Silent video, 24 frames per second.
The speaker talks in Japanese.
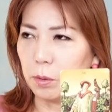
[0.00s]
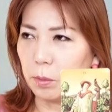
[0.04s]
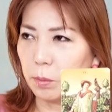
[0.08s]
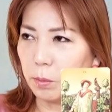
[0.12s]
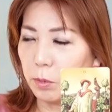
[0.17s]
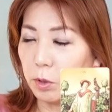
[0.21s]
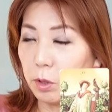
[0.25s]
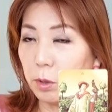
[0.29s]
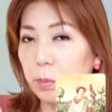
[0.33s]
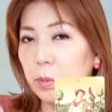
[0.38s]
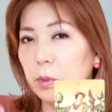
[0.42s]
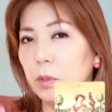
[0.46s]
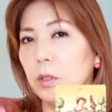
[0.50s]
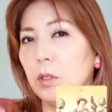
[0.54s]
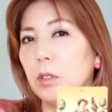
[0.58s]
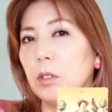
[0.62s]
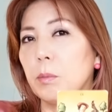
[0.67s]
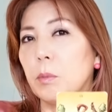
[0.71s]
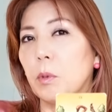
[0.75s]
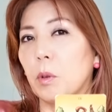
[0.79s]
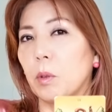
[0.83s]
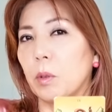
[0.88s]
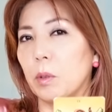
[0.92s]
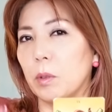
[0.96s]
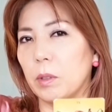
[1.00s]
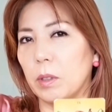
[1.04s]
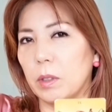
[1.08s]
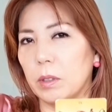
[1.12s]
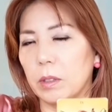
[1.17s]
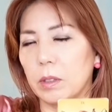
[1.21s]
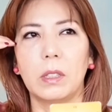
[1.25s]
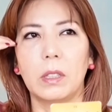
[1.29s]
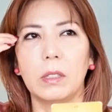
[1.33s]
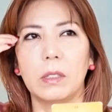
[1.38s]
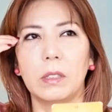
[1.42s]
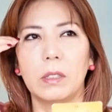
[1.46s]
自分よりも
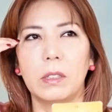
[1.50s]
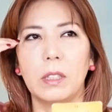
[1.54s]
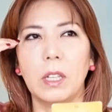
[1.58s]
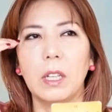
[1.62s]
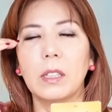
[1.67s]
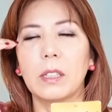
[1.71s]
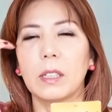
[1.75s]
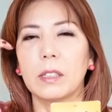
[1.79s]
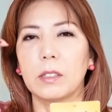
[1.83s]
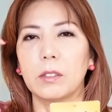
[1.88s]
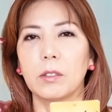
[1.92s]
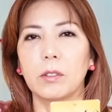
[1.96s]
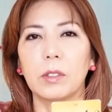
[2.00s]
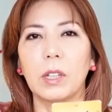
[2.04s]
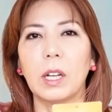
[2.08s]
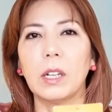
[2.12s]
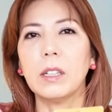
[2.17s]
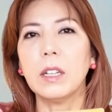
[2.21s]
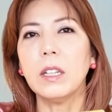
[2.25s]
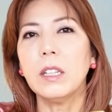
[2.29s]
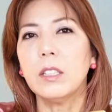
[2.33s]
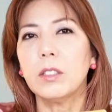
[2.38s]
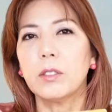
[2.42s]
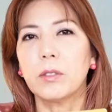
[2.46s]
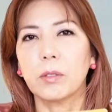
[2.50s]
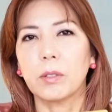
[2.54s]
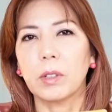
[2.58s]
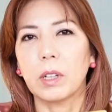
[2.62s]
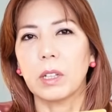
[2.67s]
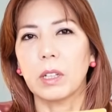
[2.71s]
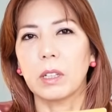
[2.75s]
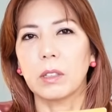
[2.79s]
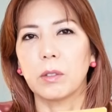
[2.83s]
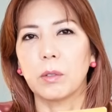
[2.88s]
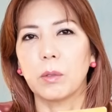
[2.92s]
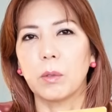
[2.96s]
ステータスの高い人か
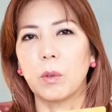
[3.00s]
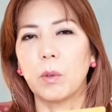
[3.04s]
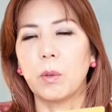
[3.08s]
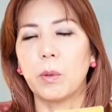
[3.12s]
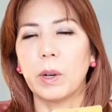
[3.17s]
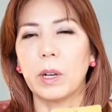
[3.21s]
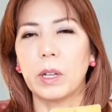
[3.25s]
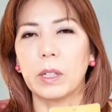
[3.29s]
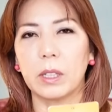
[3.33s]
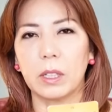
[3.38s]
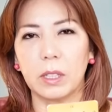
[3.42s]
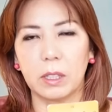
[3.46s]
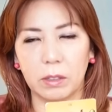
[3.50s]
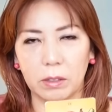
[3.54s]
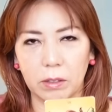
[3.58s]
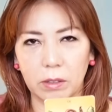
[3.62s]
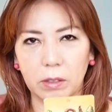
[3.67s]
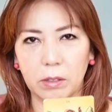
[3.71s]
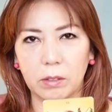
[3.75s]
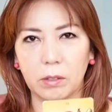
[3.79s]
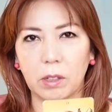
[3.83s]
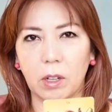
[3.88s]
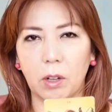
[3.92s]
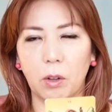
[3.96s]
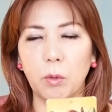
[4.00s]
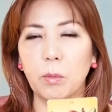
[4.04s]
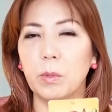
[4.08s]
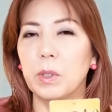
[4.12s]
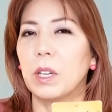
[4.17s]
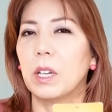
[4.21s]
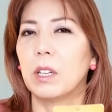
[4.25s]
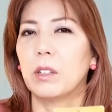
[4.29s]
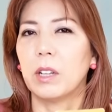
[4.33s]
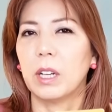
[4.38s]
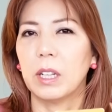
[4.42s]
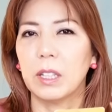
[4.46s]
らのオファーが来るとかお
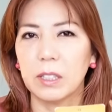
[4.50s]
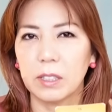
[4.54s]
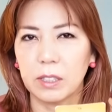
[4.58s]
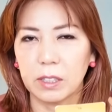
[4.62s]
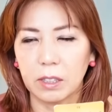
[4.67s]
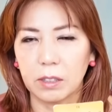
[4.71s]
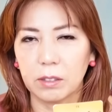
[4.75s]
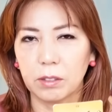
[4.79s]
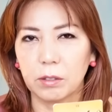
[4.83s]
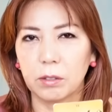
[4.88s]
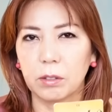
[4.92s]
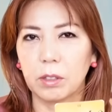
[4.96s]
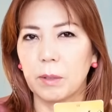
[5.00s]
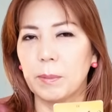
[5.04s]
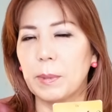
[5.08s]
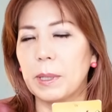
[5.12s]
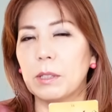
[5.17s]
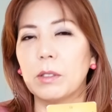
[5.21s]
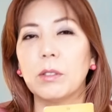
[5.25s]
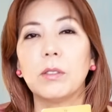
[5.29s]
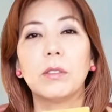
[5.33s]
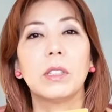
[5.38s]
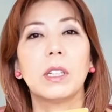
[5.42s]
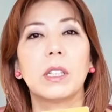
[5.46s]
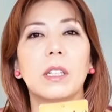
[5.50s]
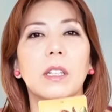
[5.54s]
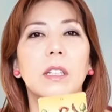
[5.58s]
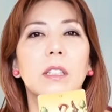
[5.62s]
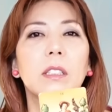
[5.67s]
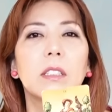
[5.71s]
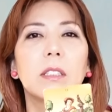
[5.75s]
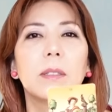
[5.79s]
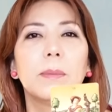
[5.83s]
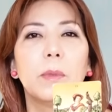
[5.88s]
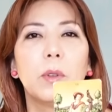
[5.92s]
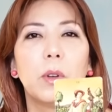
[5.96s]
見合いの話が来るとか、まあ、そんな感
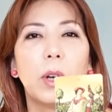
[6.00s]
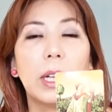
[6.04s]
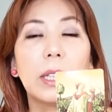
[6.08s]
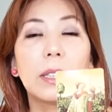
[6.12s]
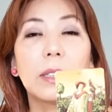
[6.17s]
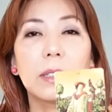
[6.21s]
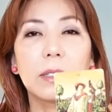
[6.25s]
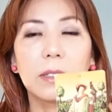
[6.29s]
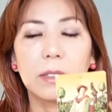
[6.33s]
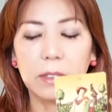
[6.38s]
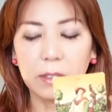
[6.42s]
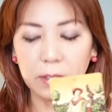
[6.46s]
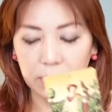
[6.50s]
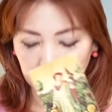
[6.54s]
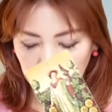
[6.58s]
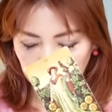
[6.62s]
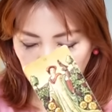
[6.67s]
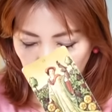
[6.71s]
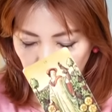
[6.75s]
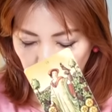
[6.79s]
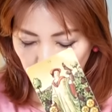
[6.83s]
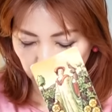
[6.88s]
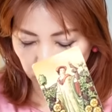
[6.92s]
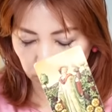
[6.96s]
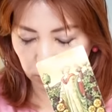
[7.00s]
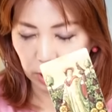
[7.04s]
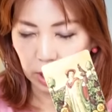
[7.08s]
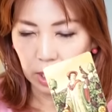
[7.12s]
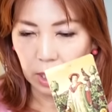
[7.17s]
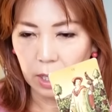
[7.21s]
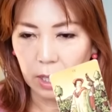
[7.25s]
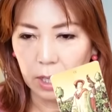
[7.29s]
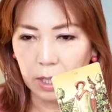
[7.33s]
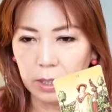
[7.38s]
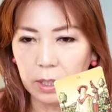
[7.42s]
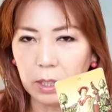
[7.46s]
じもあったりするんですけども
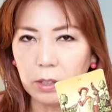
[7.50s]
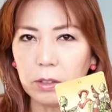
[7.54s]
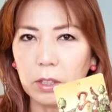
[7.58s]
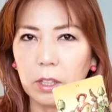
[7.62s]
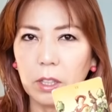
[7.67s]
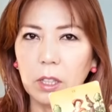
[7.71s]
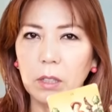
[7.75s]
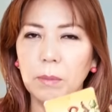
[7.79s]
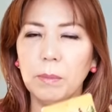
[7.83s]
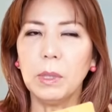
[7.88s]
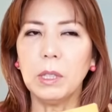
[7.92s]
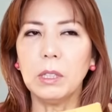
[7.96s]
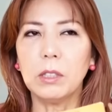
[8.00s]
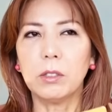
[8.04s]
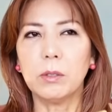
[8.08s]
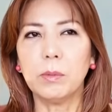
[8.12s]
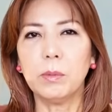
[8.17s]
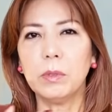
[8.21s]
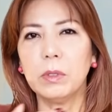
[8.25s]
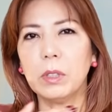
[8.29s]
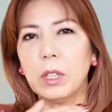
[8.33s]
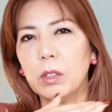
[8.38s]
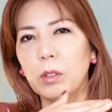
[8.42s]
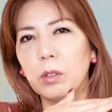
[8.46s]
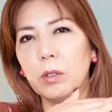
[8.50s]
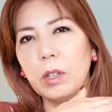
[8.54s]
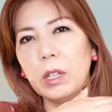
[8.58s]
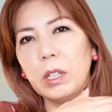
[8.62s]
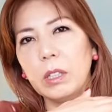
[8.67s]
なので今自分が捉